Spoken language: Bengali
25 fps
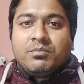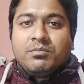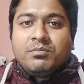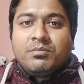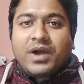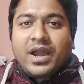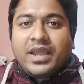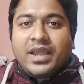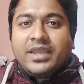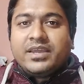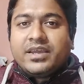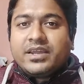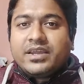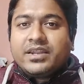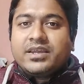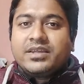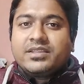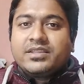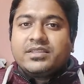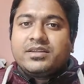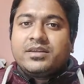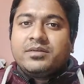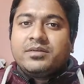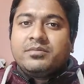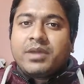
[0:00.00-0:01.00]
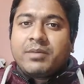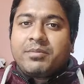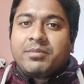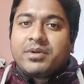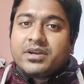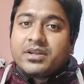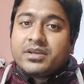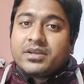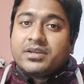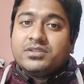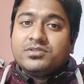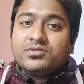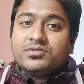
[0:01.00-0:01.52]
বাইকের ক্ষেত্রে
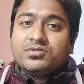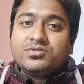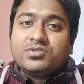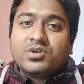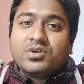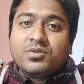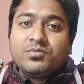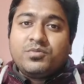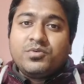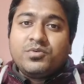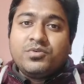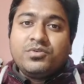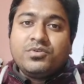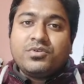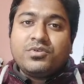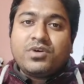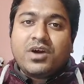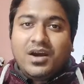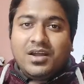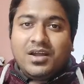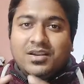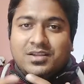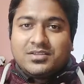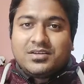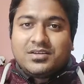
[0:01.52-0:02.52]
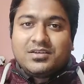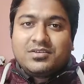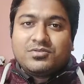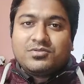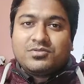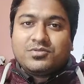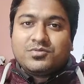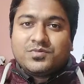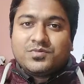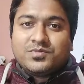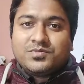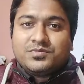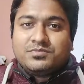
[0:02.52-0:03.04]
ব্যাপারটা কিন্তু সম্পূর্ণ আলাদা
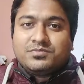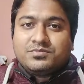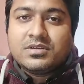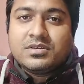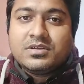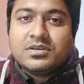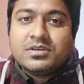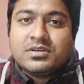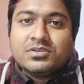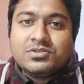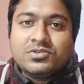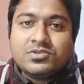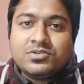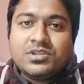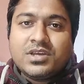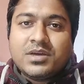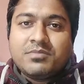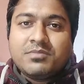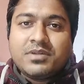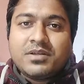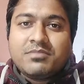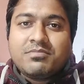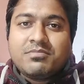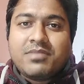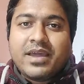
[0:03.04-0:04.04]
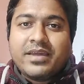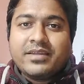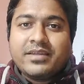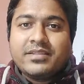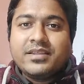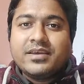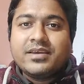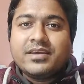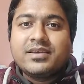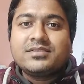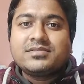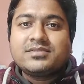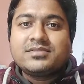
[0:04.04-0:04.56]
রকম যদি আপনার বাইক
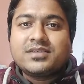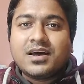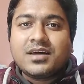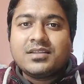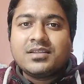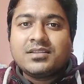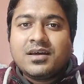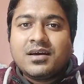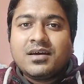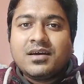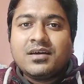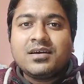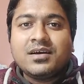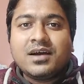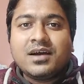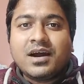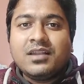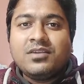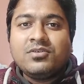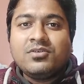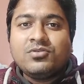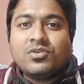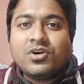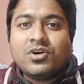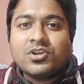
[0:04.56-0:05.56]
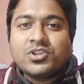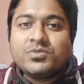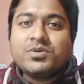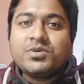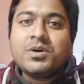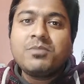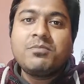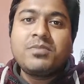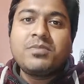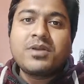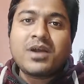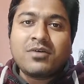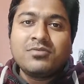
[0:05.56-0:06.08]
থেকে সাদা কালো অথবা
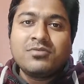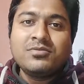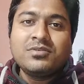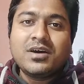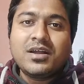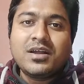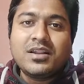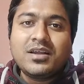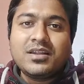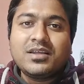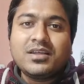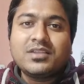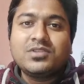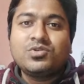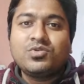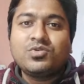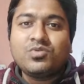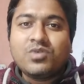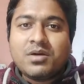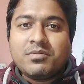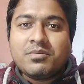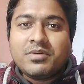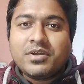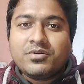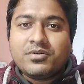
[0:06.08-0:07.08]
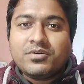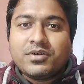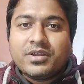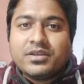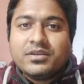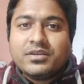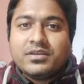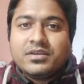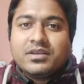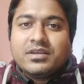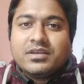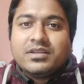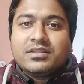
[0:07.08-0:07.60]
ব্রাউন কালারের ধোঁয়া বেরোয়
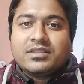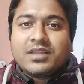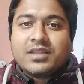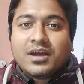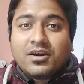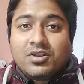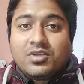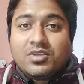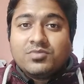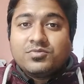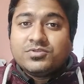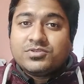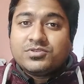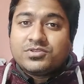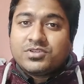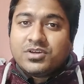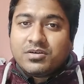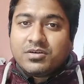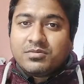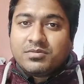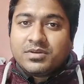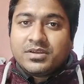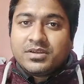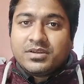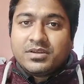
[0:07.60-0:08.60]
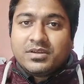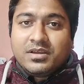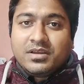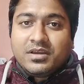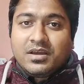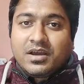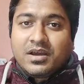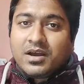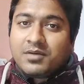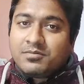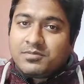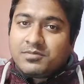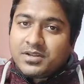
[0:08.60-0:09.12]
তাহলে বুঝতে হবে
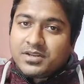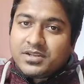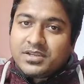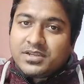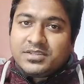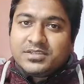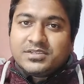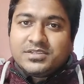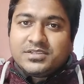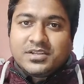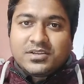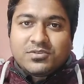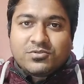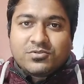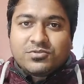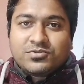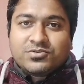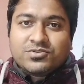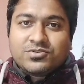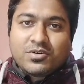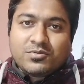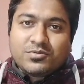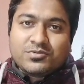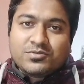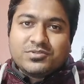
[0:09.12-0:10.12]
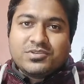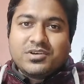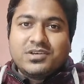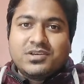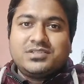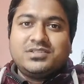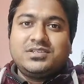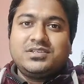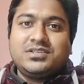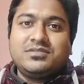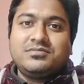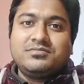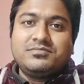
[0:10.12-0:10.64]
আপনার ইঞ্জিনের কোনো সমস্যা
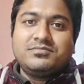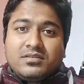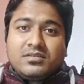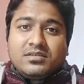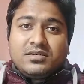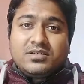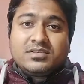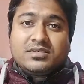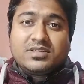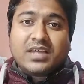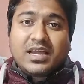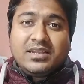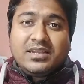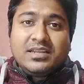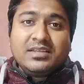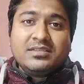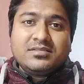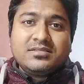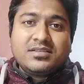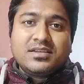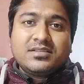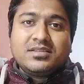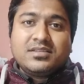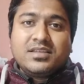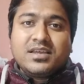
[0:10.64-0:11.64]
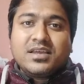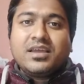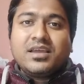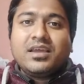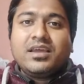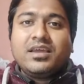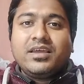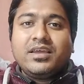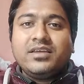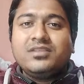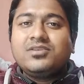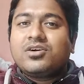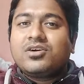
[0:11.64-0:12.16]
আছে সাইলেন্সার থেকে
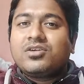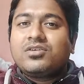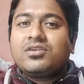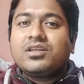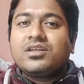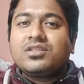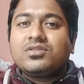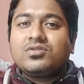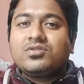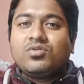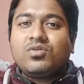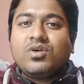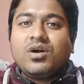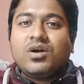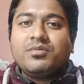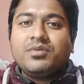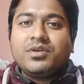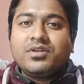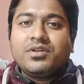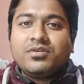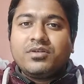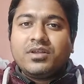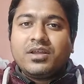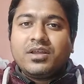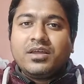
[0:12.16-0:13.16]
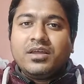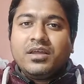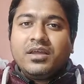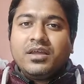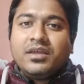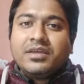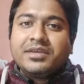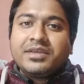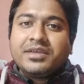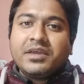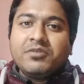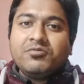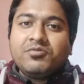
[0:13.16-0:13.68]
এই ধরনের ধোঁয়া বের হলে
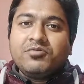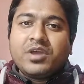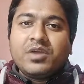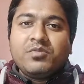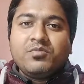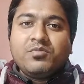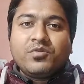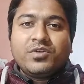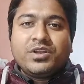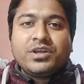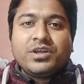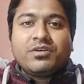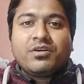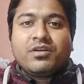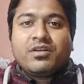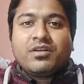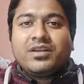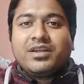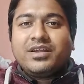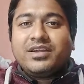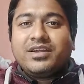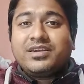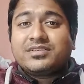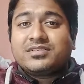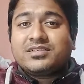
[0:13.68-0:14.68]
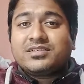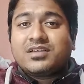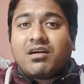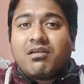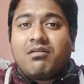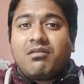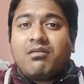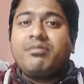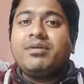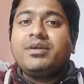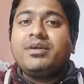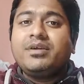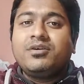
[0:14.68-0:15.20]
কেউ কেউ মনে করেন এটা
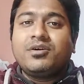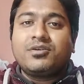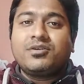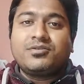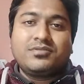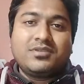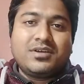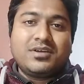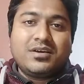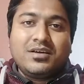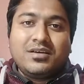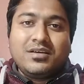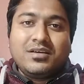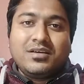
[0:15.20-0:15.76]
স্বাভাবিক ঘটনা